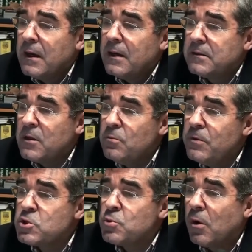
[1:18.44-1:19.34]
eh, Tenho
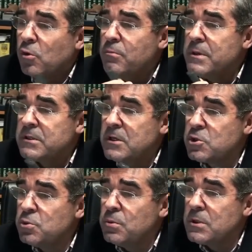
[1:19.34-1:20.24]
visto algumas das
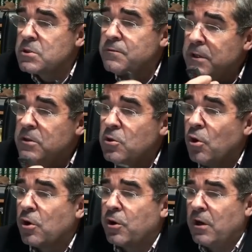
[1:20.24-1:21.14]
suas
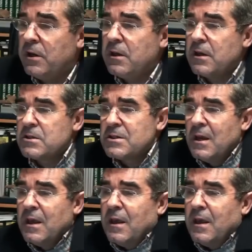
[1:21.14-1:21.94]
videocrónicas